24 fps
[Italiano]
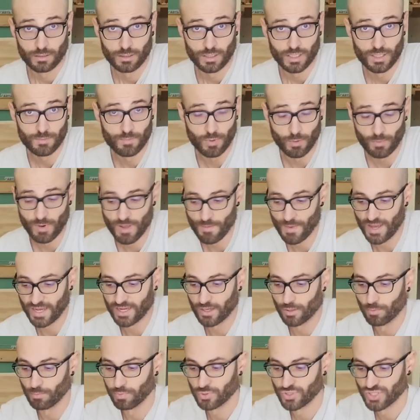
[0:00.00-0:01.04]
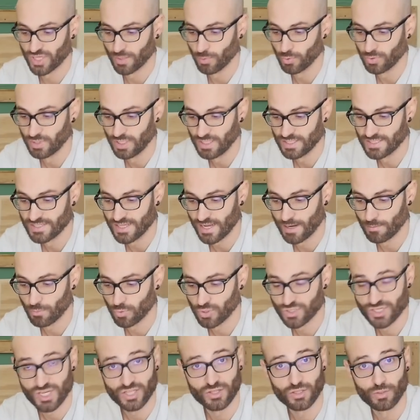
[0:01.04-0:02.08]
Il problema è che non possiamo utilizzare il
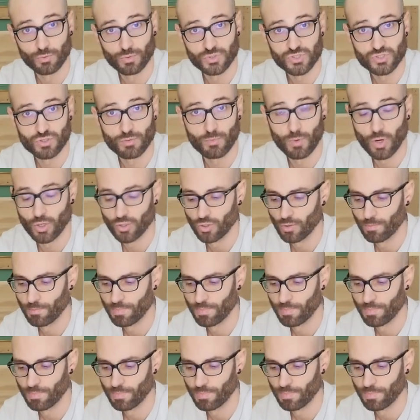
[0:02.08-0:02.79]
morsetto in questo modo